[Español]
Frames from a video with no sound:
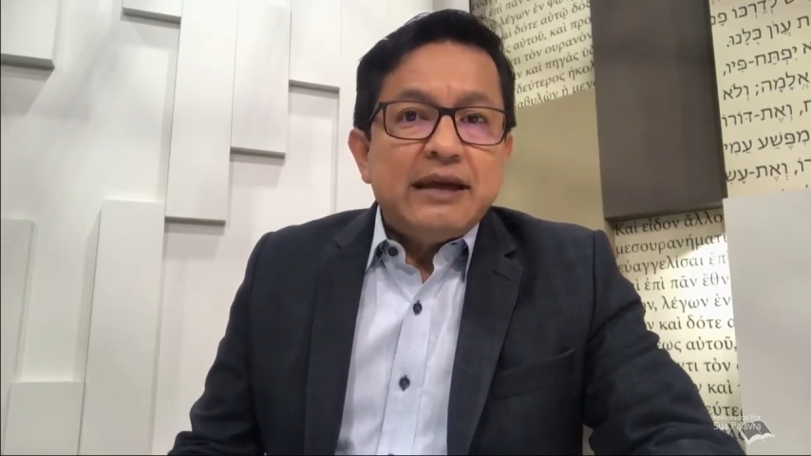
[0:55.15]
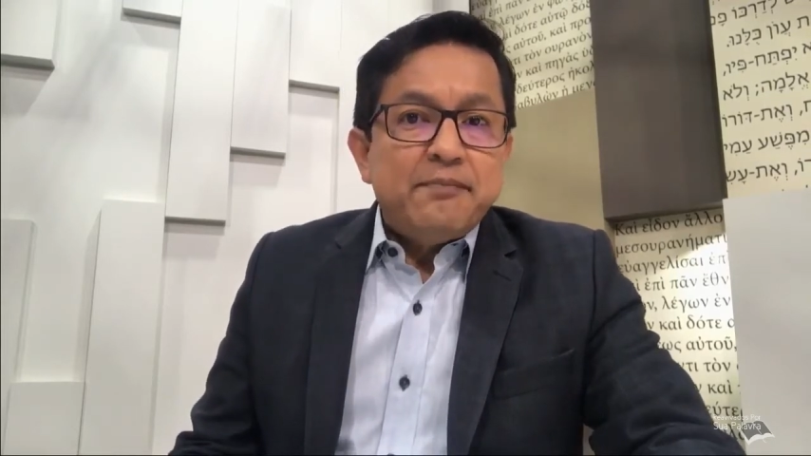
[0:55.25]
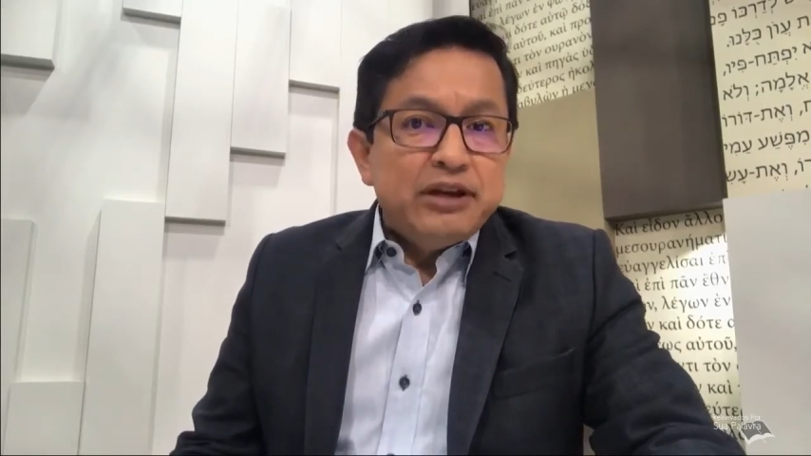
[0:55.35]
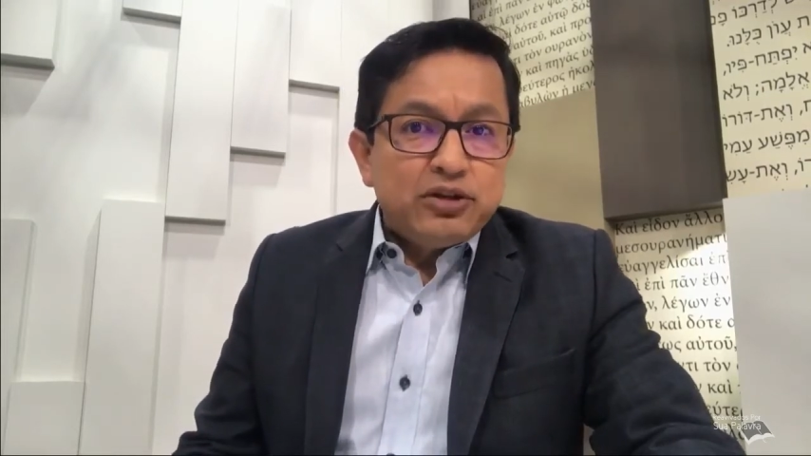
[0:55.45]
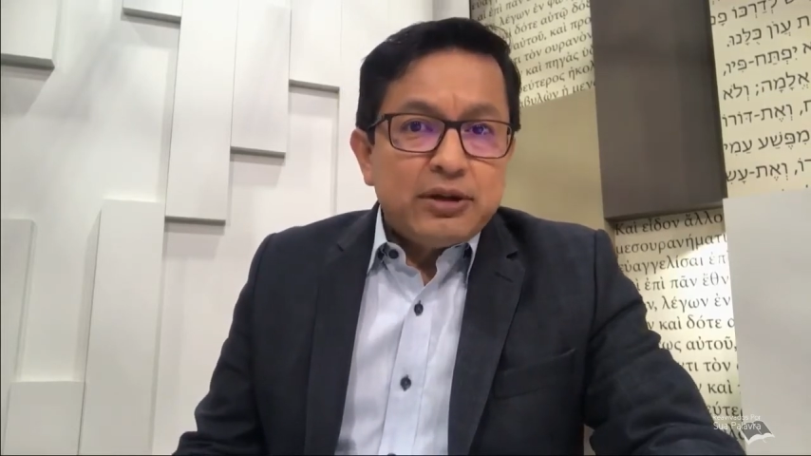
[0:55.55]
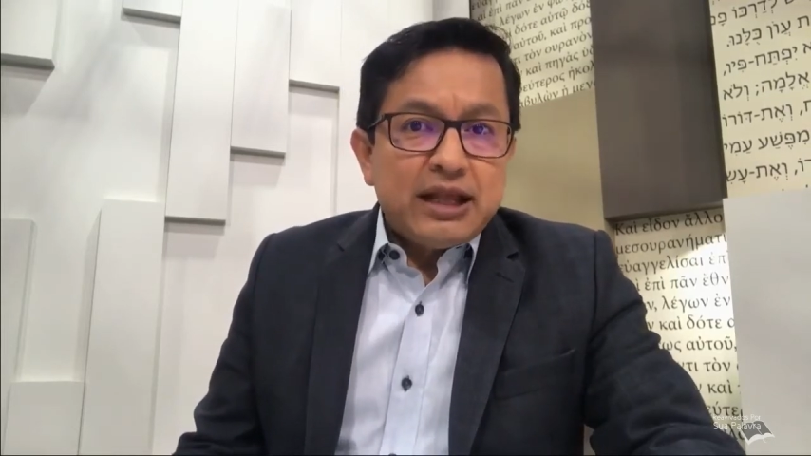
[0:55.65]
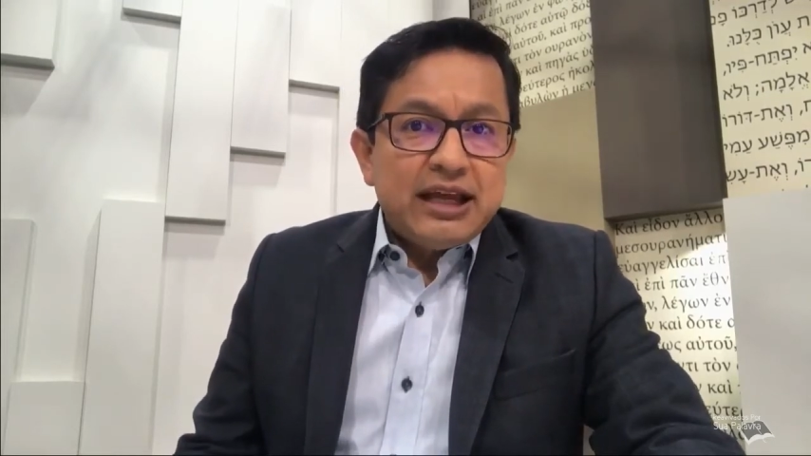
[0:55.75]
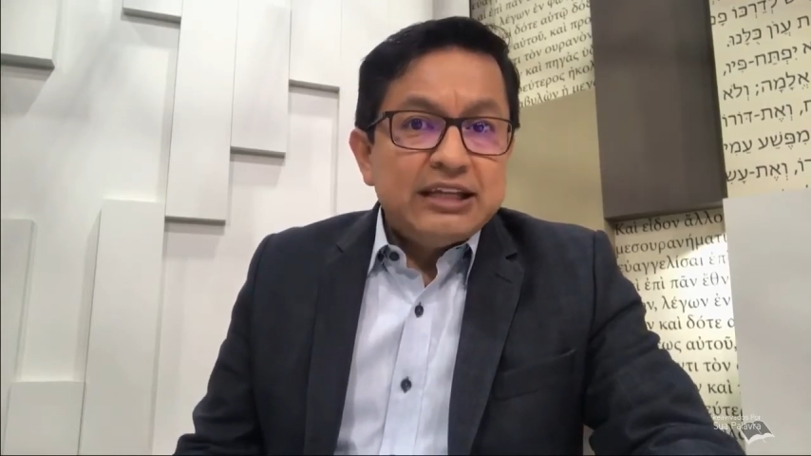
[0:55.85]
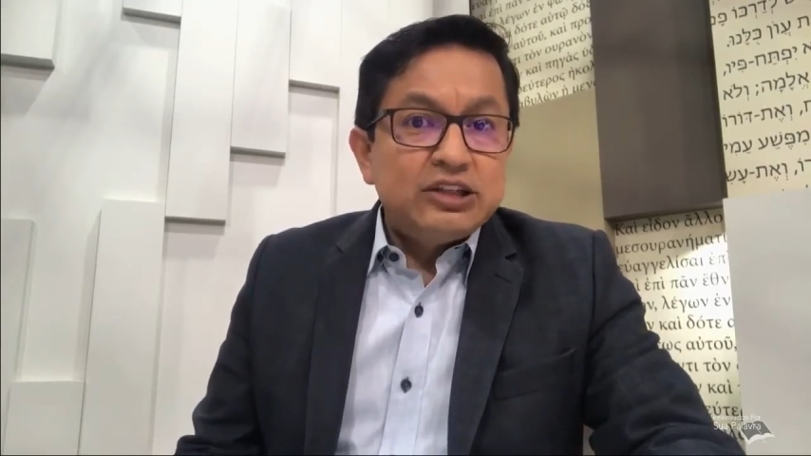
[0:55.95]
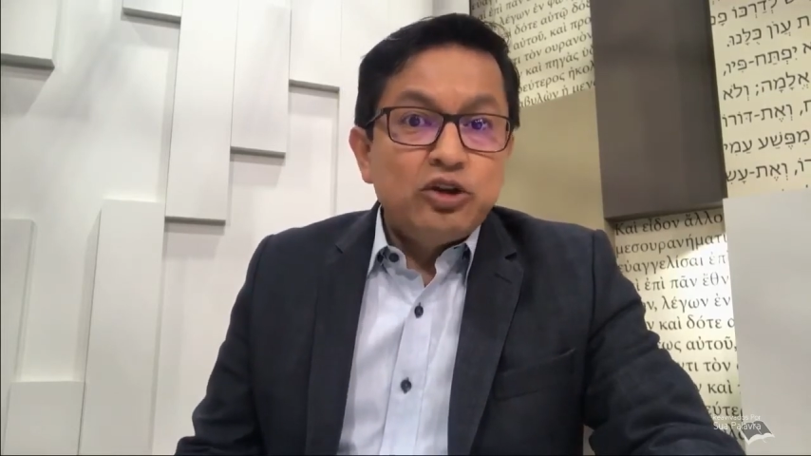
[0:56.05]
epístola
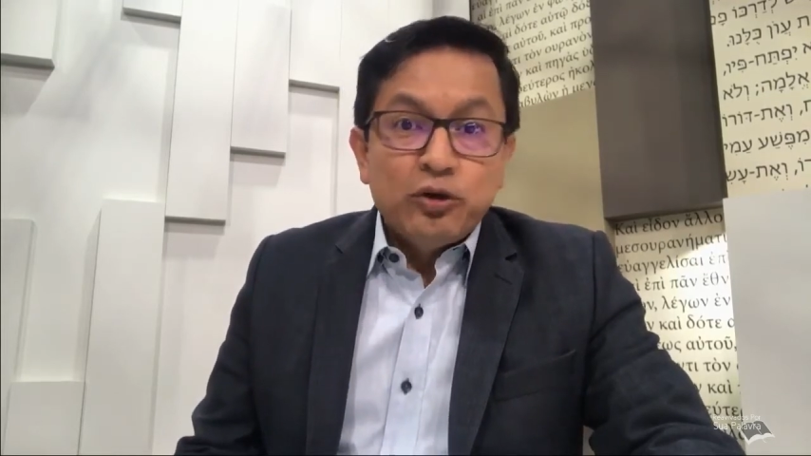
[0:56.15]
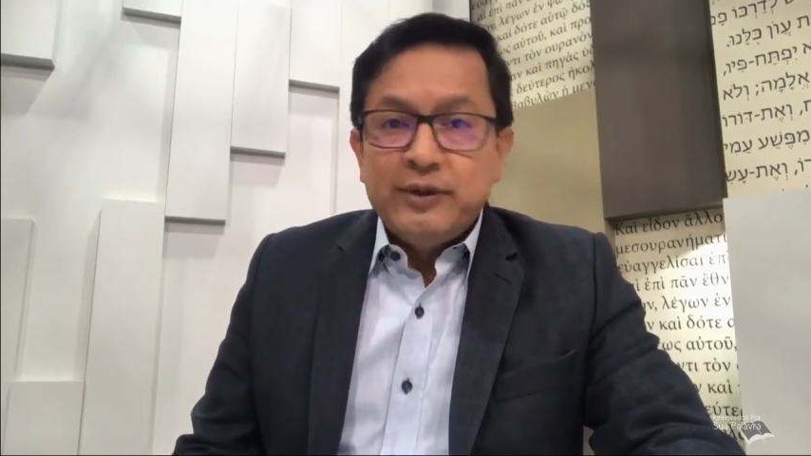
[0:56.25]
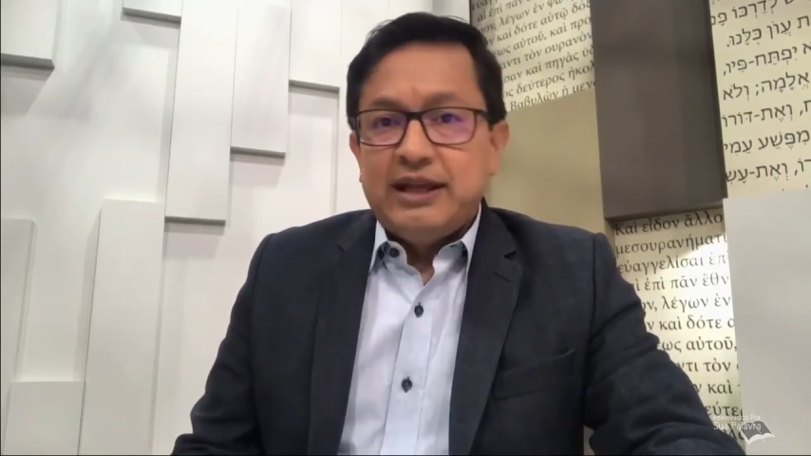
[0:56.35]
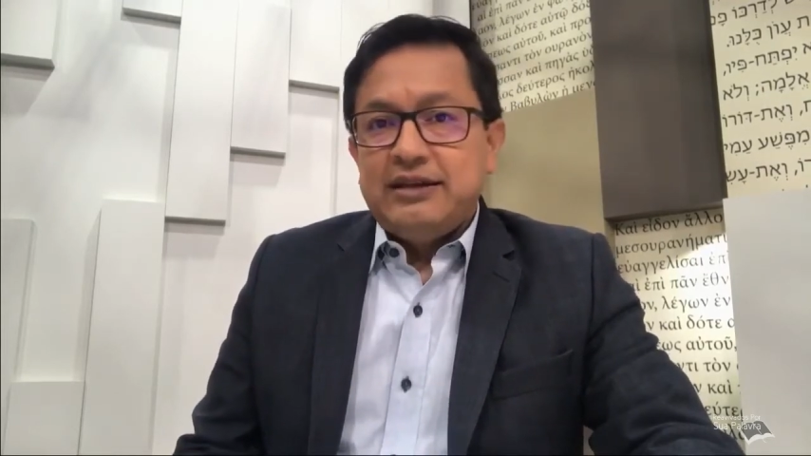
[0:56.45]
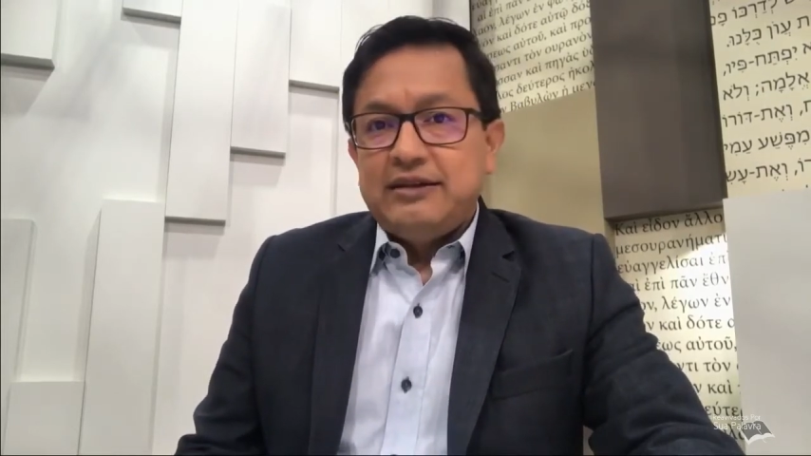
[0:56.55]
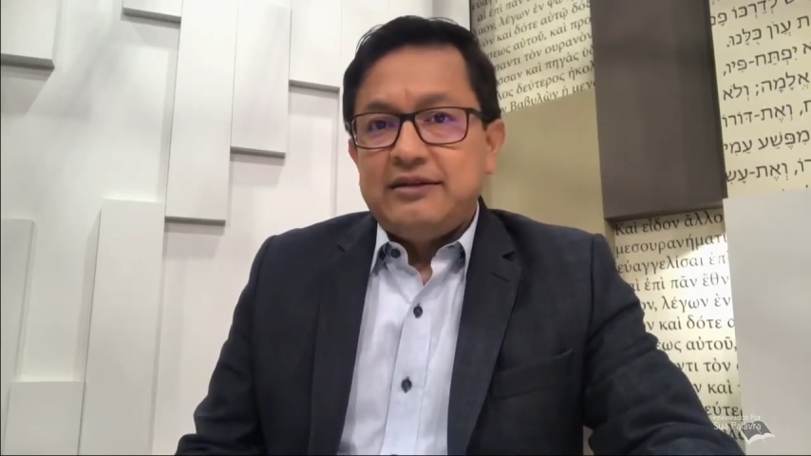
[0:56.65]
es doble.